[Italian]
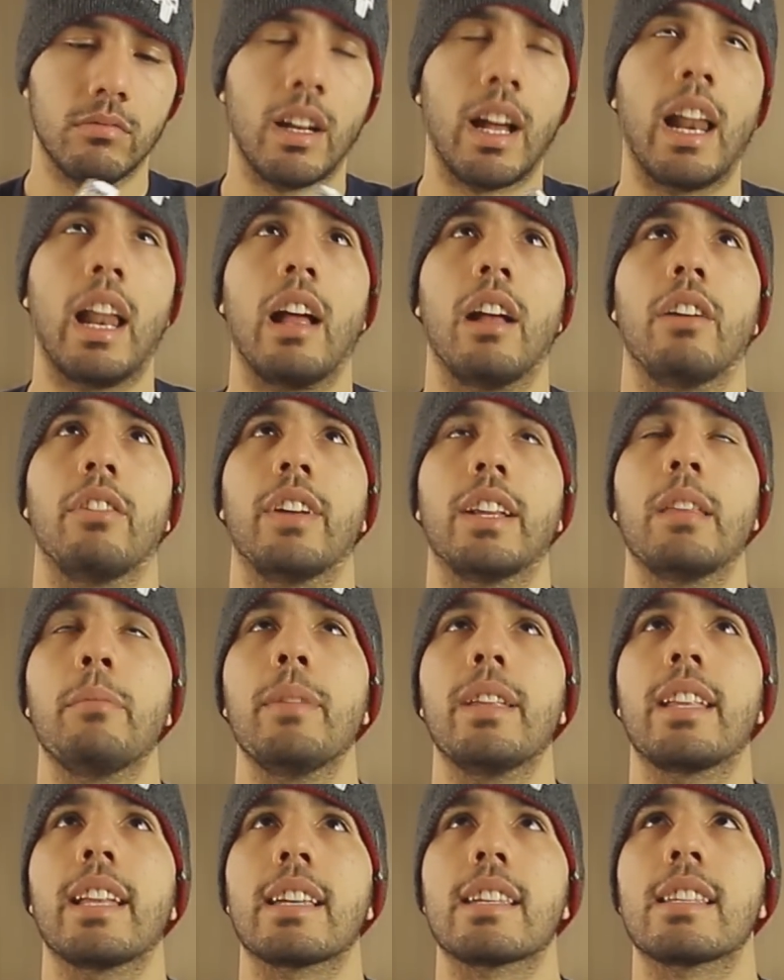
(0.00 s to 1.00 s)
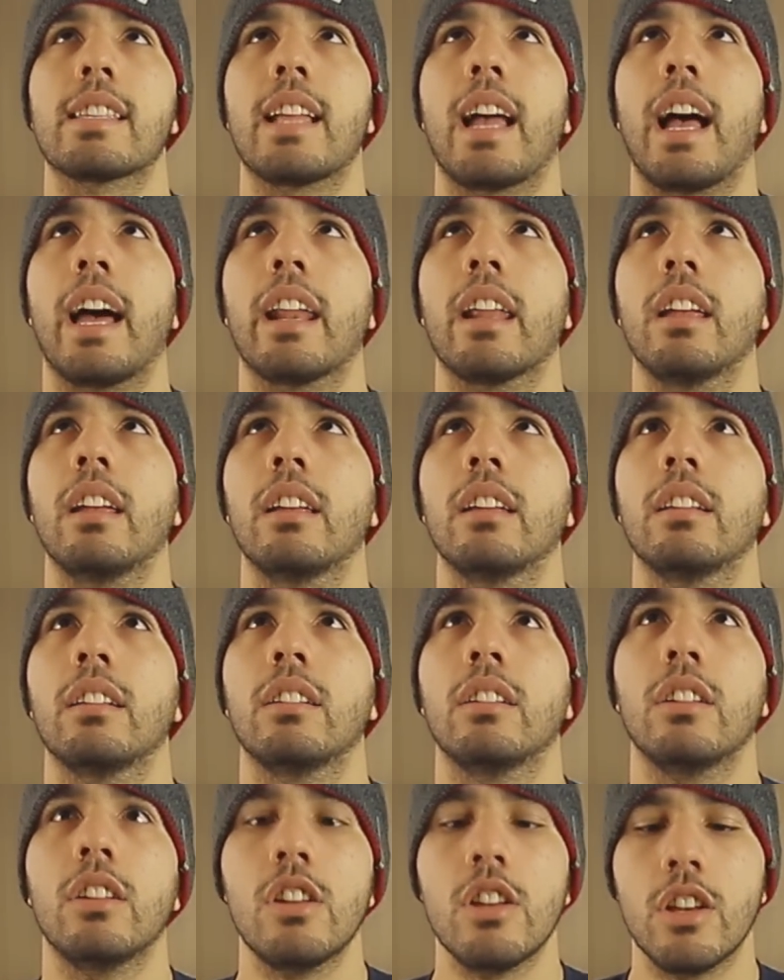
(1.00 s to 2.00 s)
Allora, fatemi tastare.
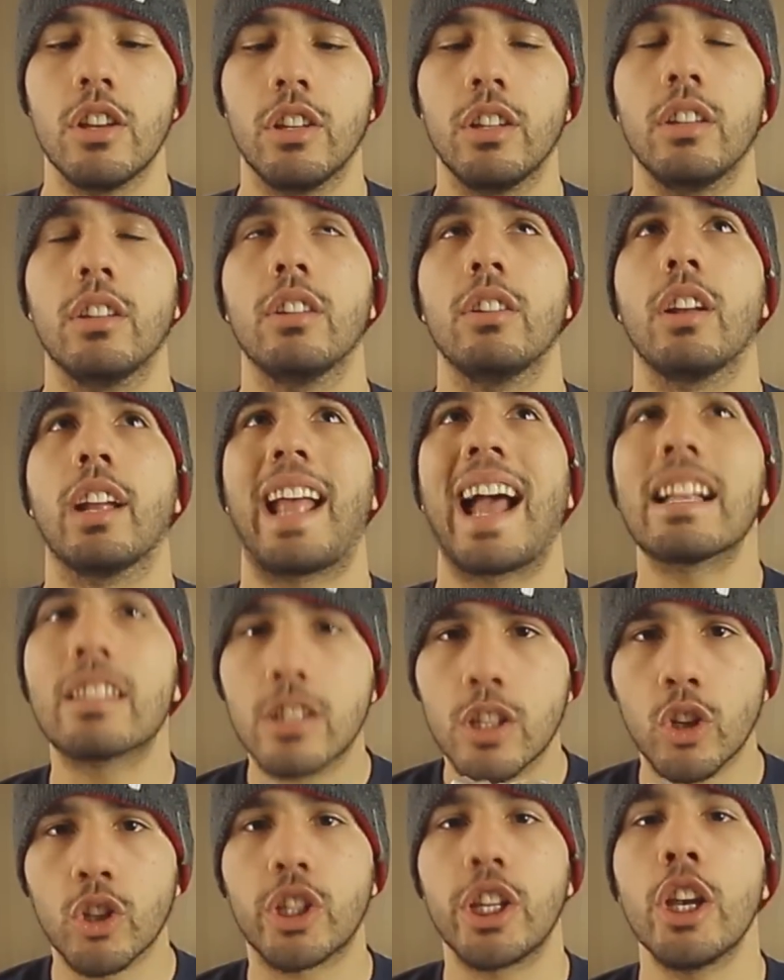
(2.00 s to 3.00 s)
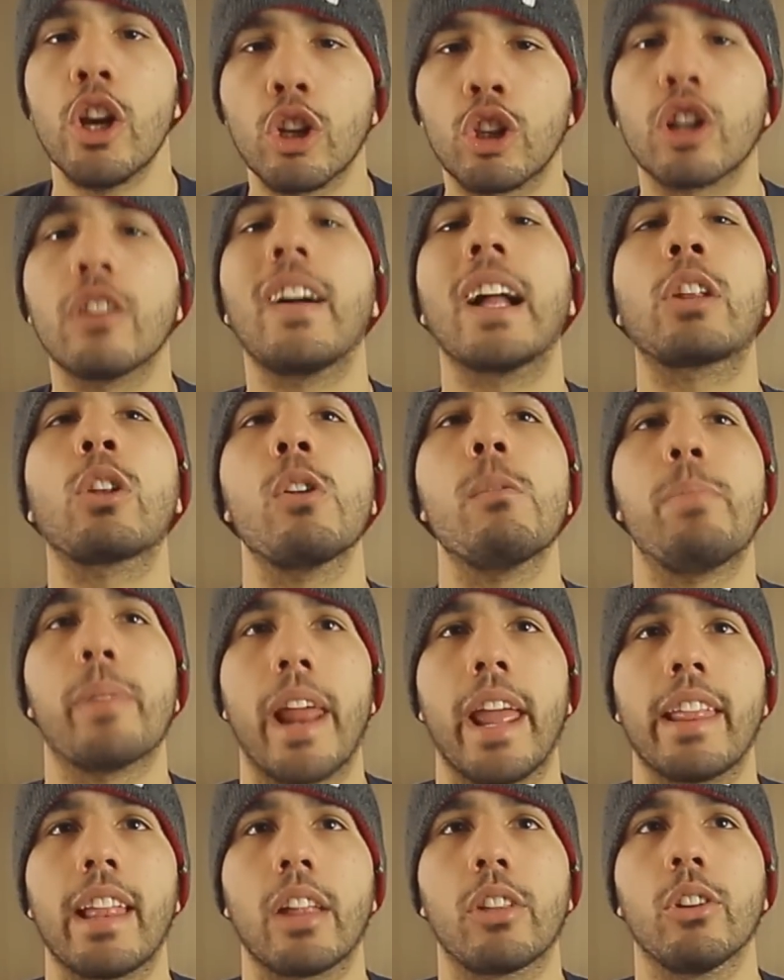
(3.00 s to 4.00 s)
Cazzo sì, ho trovato il
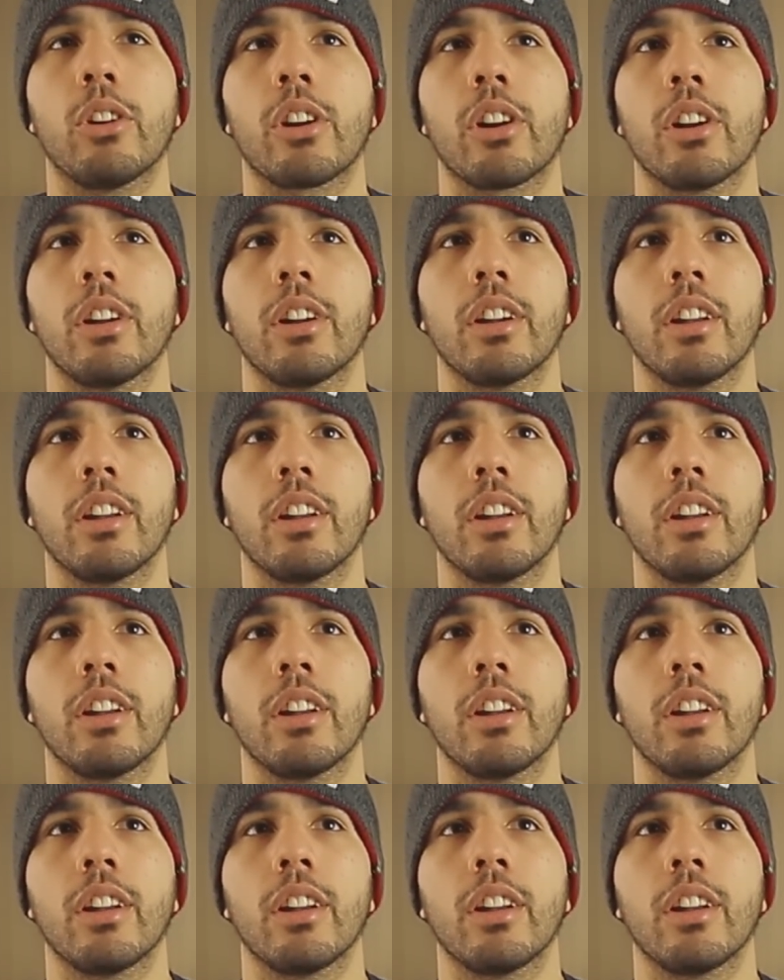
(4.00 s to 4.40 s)
Predator.